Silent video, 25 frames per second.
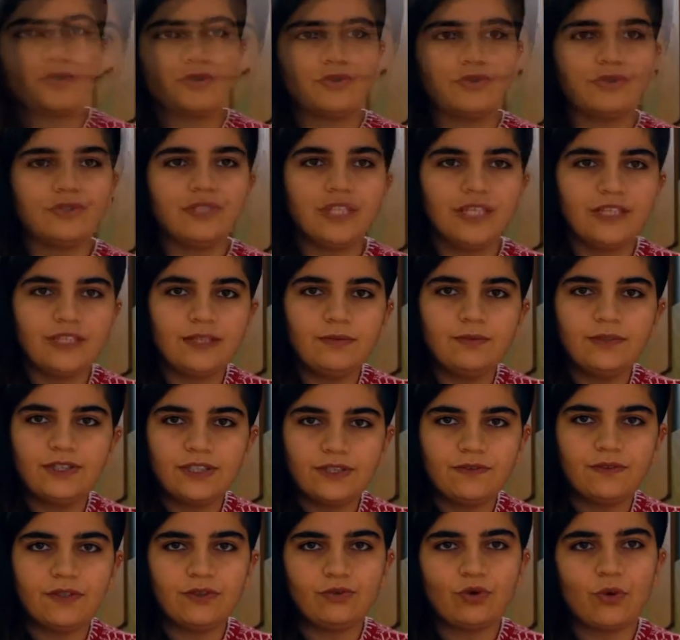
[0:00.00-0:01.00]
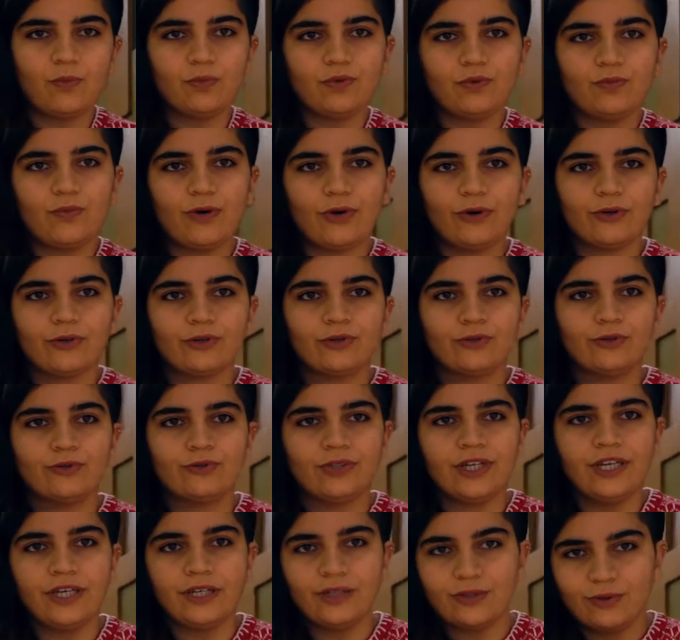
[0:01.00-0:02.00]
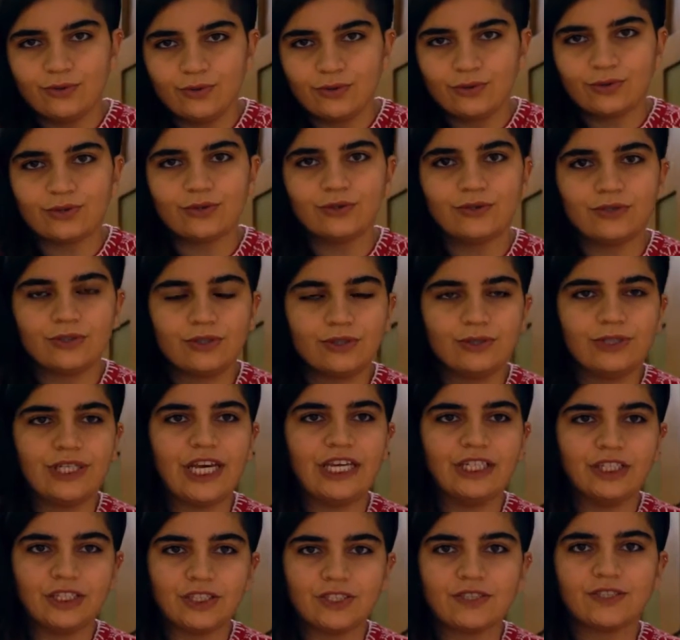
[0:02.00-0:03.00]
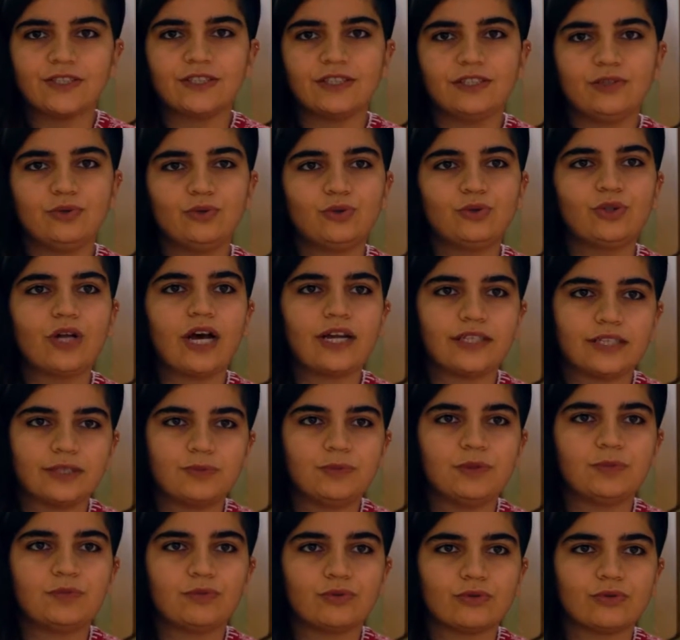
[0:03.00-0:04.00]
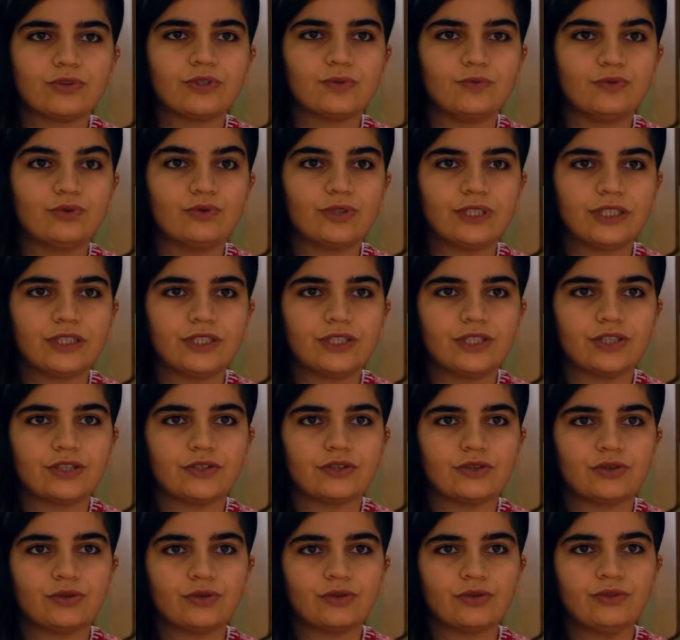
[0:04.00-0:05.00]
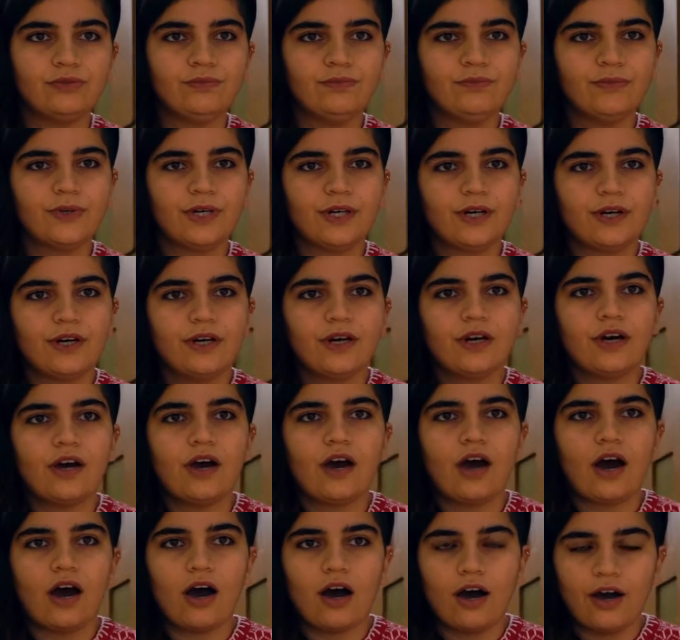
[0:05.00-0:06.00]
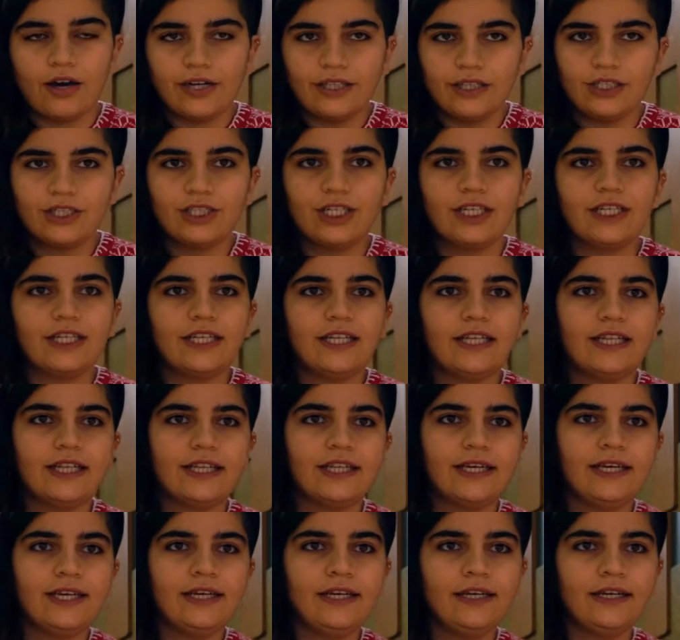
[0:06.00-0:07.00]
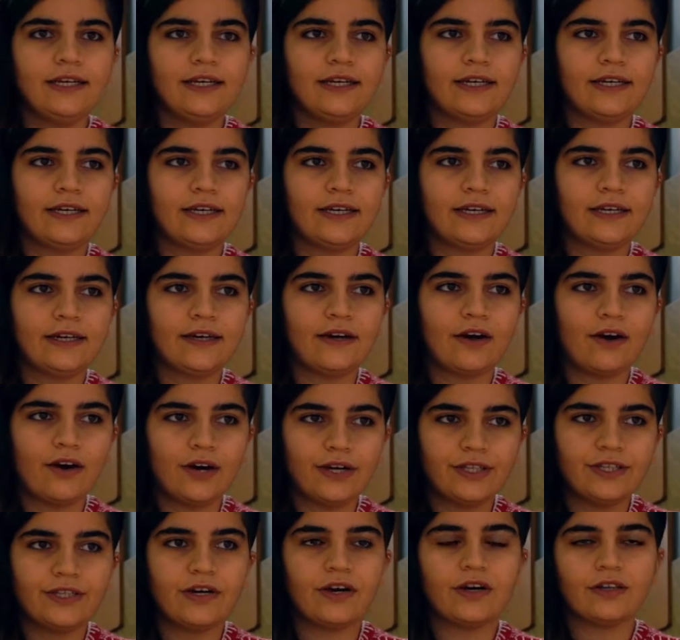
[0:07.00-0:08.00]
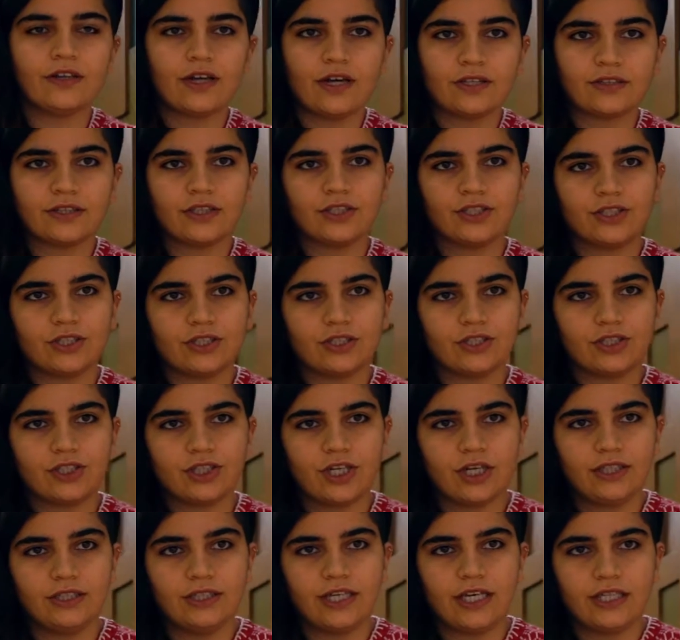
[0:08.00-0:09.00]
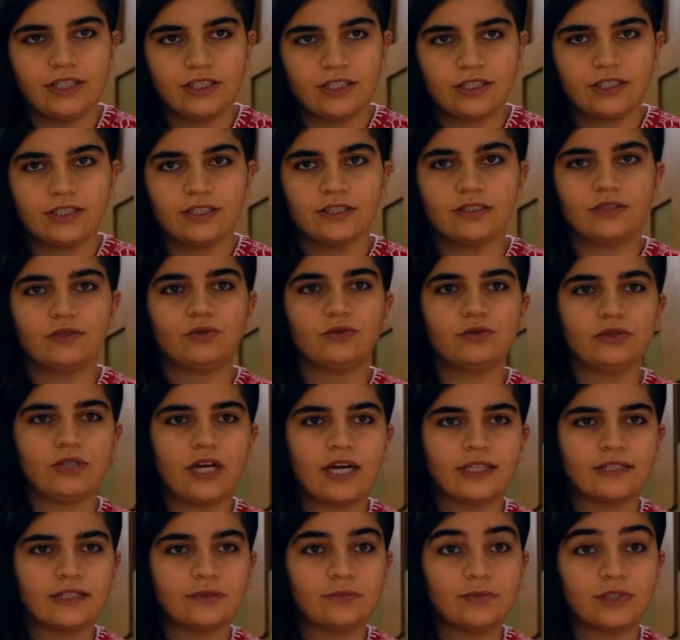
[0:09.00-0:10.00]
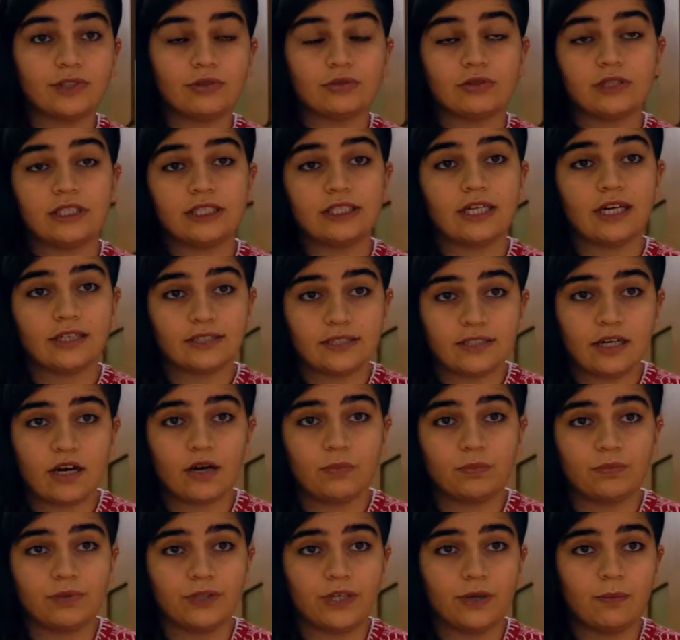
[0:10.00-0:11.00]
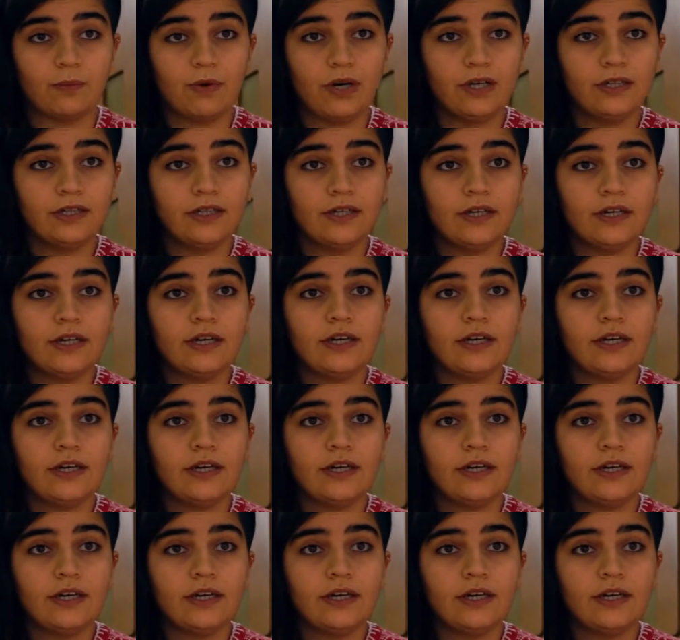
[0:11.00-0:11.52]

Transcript: Türkiye'de bir sivil toplum örgütünde genç, genç kızları güçlendirme programı üzerine çalışıyorum. Aynı şekilde e, aynı alanda çalışan, genç kızları güçlendirmek üzere yaz kampı yapan